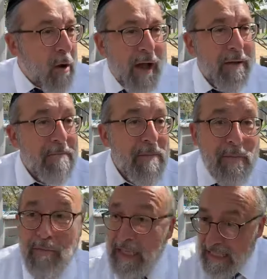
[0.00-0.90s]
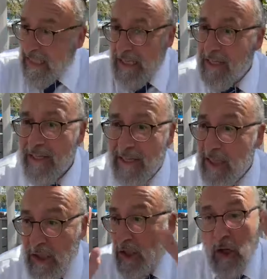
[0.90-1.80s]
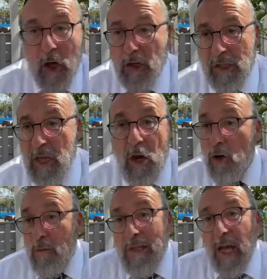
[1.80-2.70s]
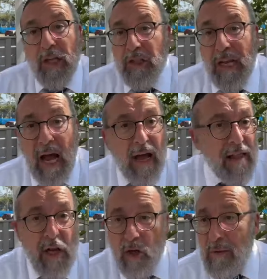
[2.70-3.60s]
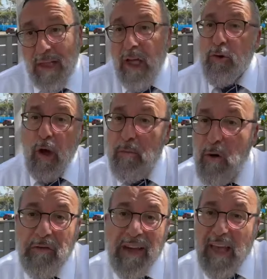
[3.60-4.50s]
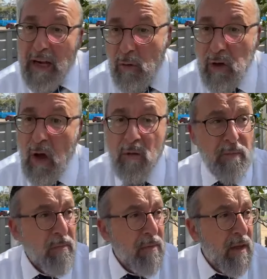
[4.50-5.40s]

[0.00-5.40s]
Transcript: Quoi Ici, ici, hein, ici. Le Midrash, il a, le Midrash aurait pu le faire il y a longtemps.